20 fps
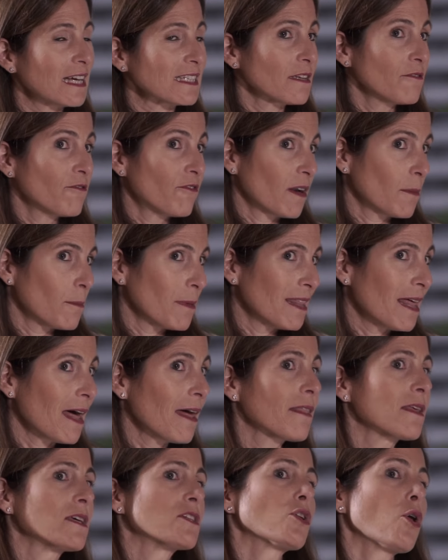
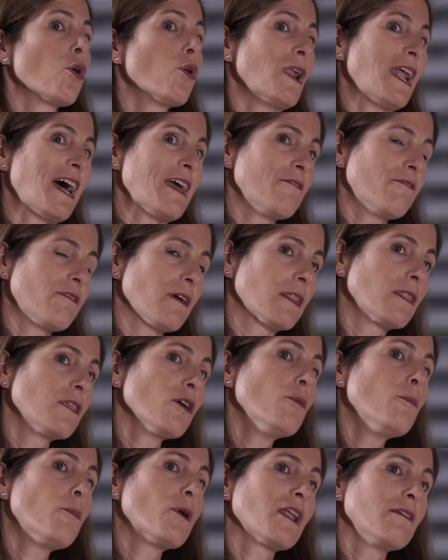enfermedades o la
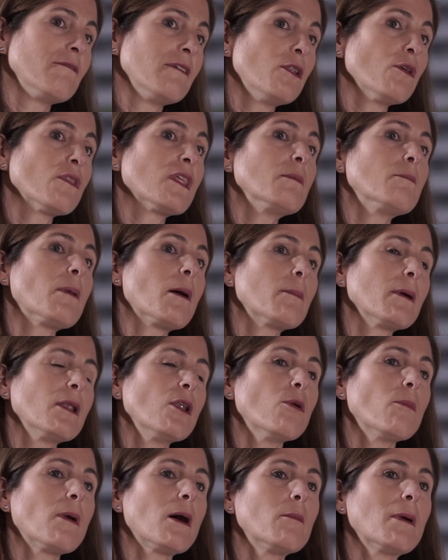infección por el virus del
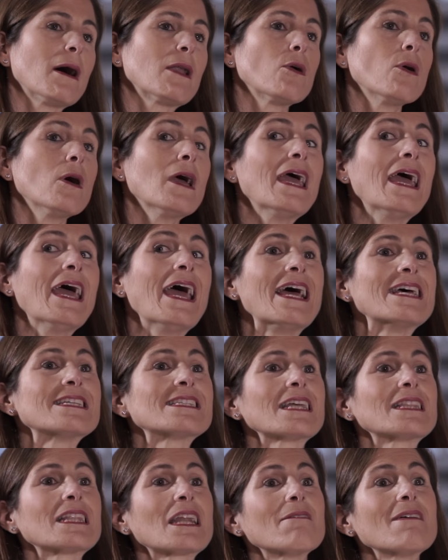papiloma humano
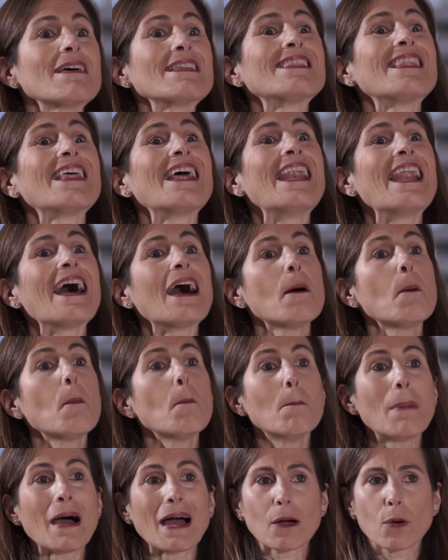es a través de la
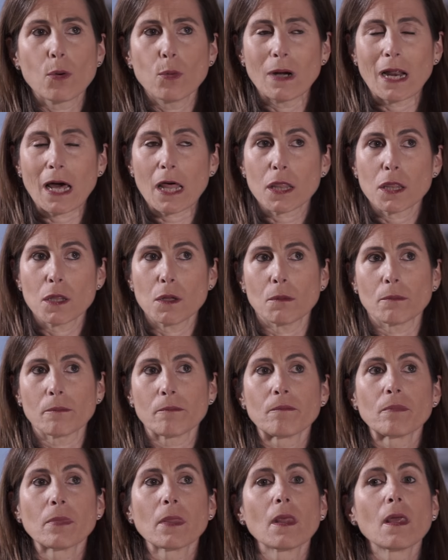
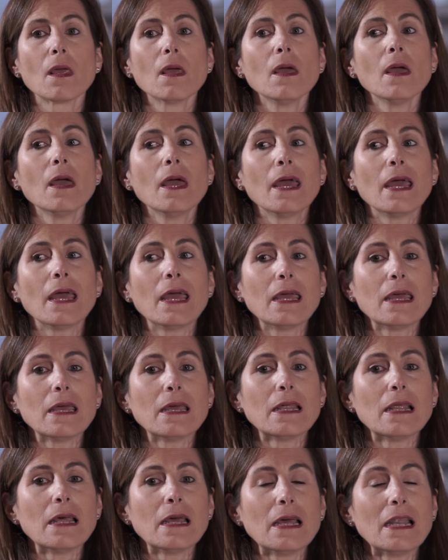vacunación.
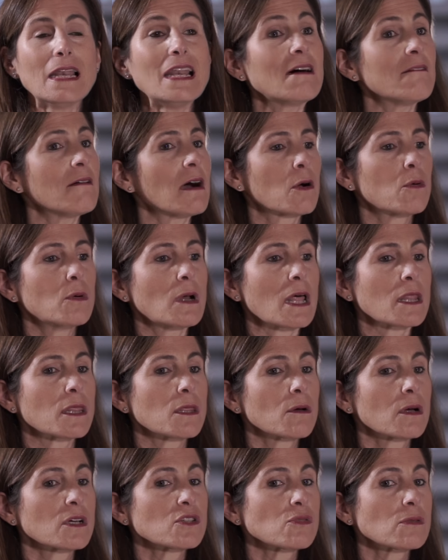Eh, la
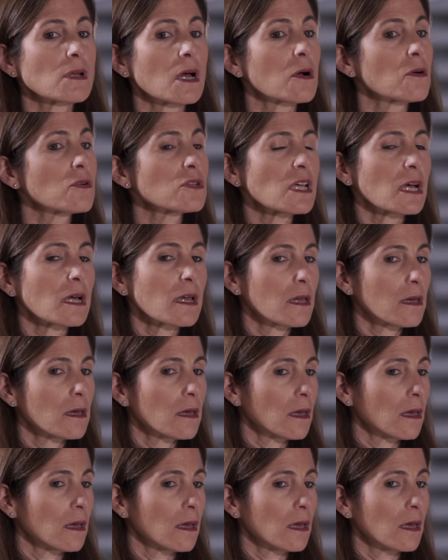vacunación es una cosa
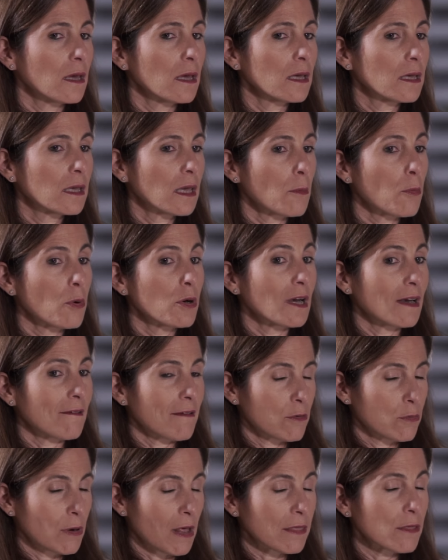que, bueno, la
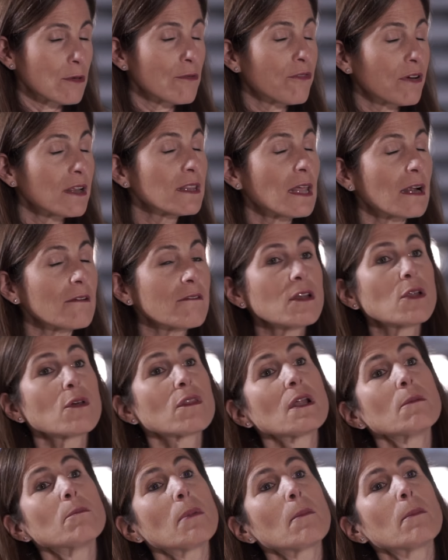vacunación frente al
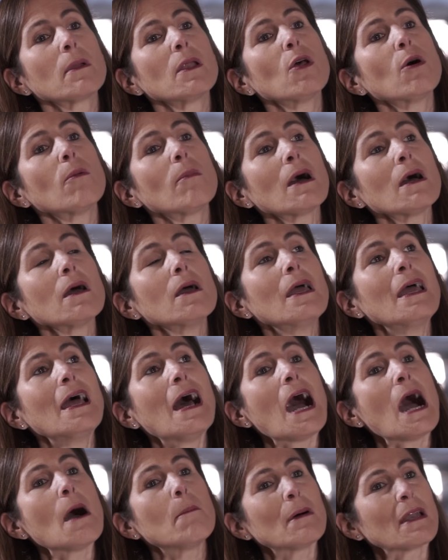virus del papiloma
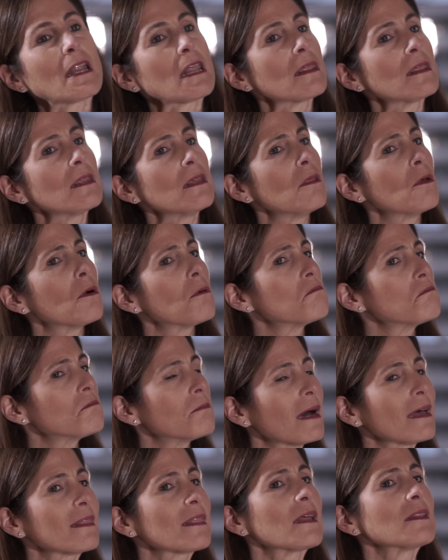ha aparecido
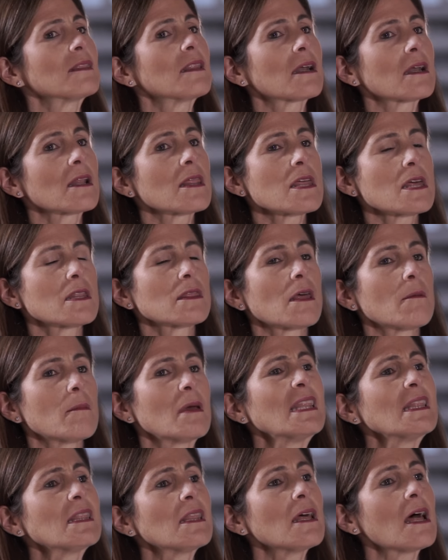bastante
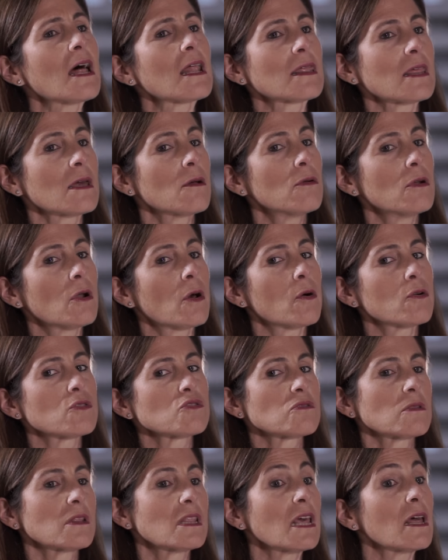recientemente, hace
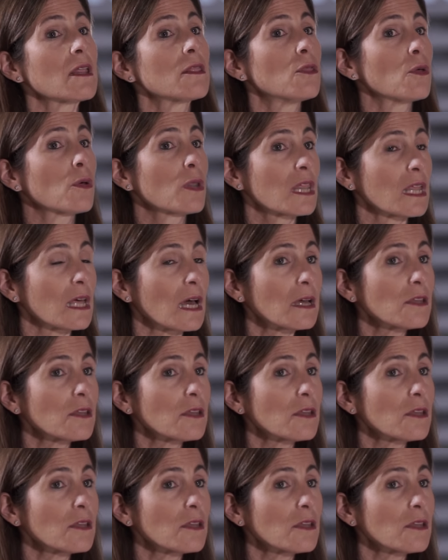unos 10-12